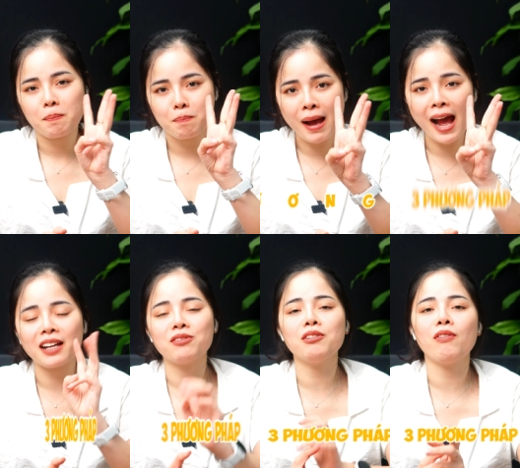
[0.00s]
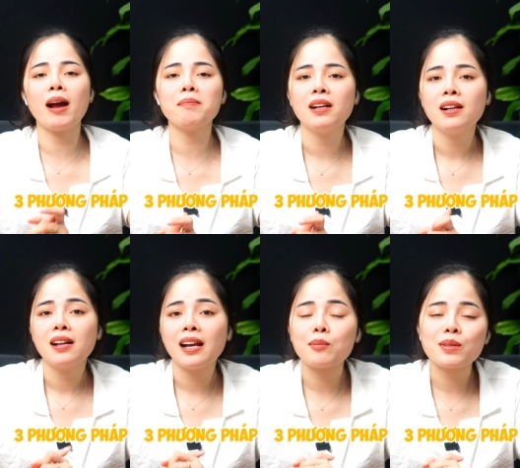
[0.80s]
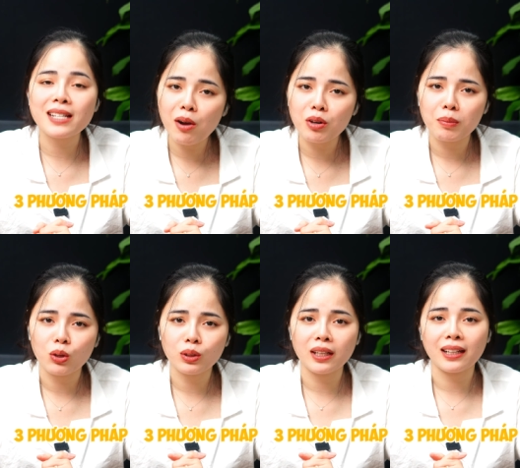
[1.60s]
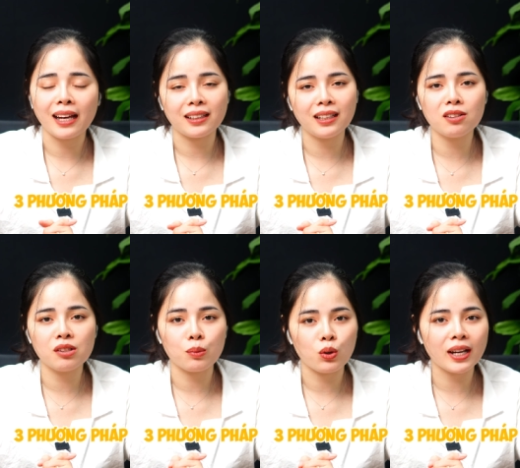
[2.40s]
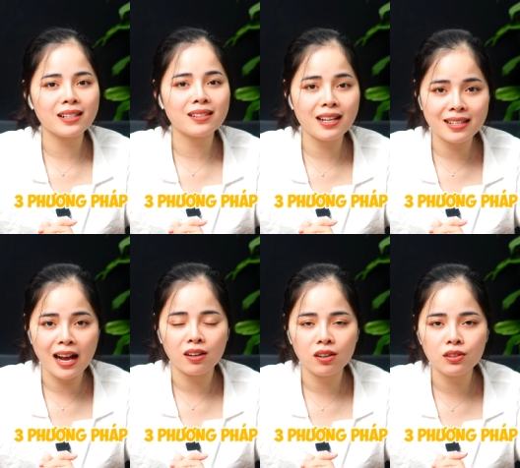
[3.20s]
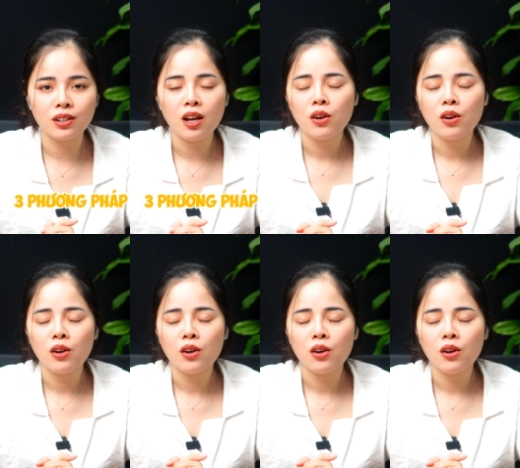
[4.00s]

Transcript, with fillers: 3 cái phương pháp làm sao để mình có thể cải thiện được một cách dễ dàng hơn.